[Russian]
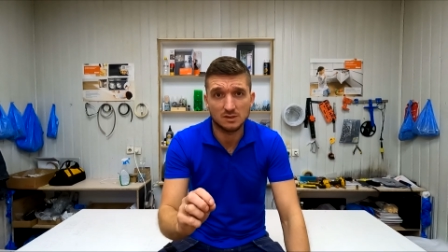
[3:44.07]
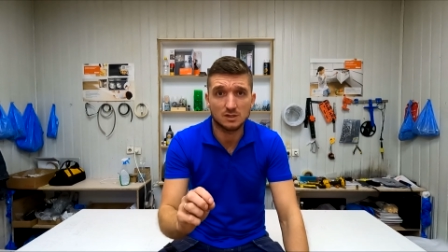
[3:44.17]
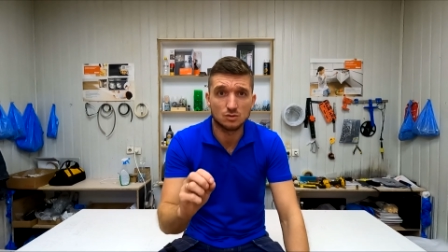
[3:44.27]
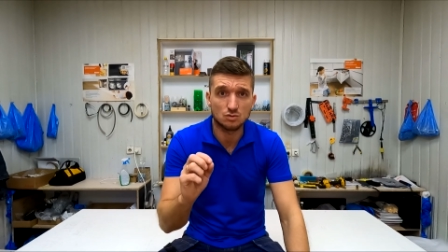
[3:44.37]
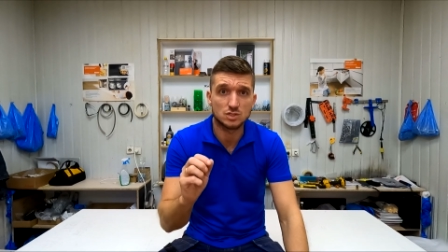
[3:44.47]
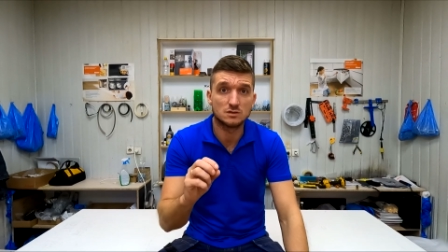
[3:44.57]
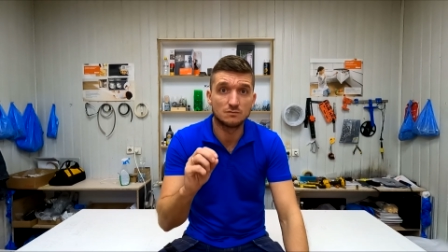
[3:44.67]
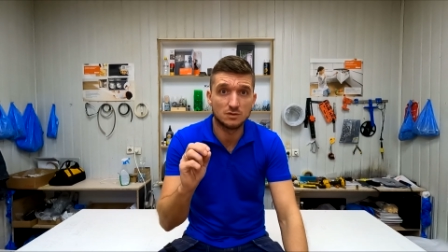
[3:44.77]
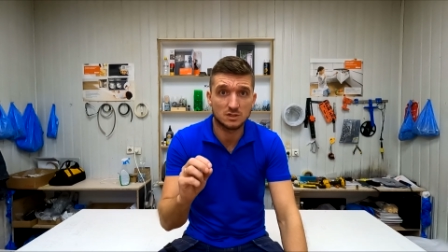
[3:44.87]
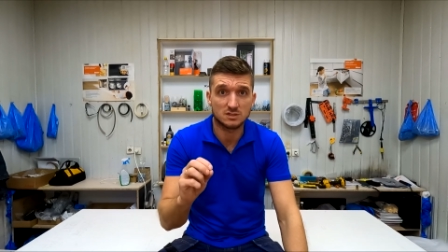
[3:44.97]
она тоже
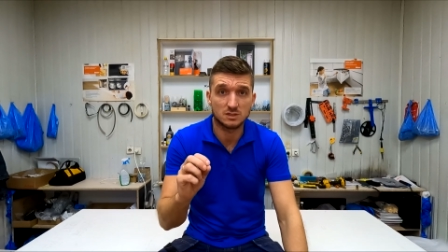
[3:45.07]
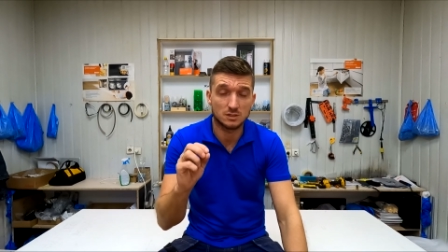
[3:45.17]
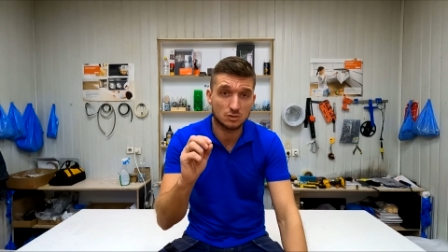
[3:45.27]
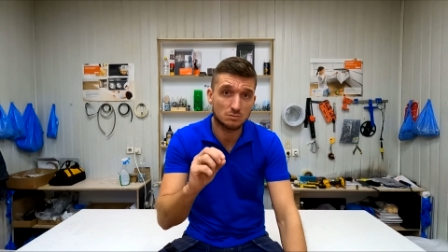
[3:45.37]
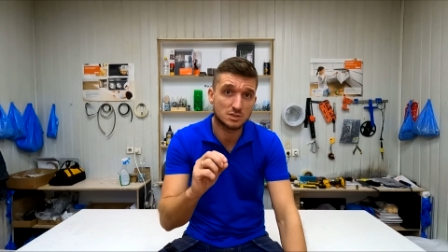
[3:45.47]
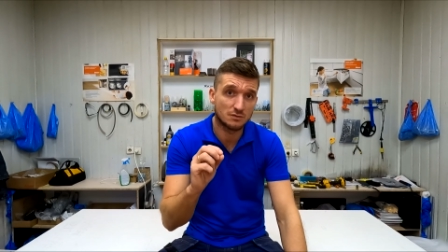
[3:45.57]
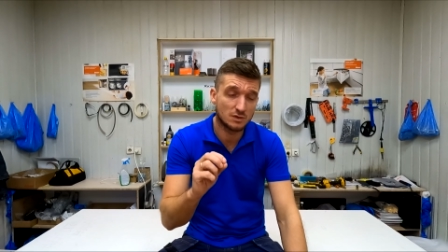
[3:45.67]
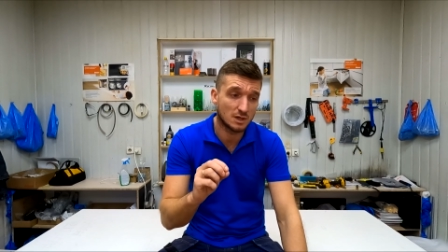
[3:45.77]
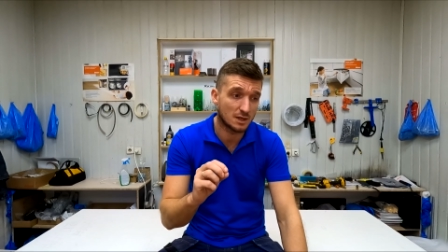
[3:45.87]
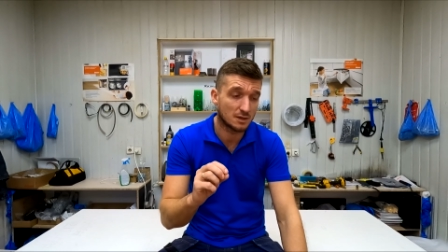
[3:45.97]
выросла на том же
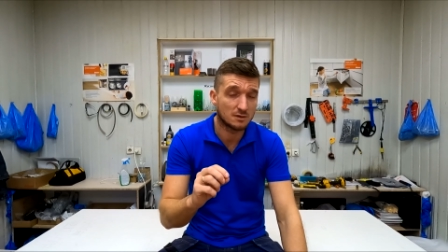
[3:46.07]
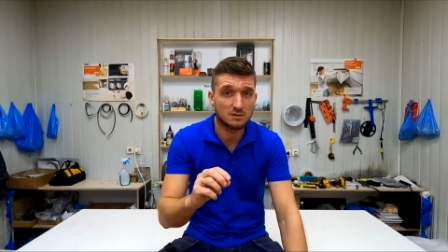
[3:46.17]
VR.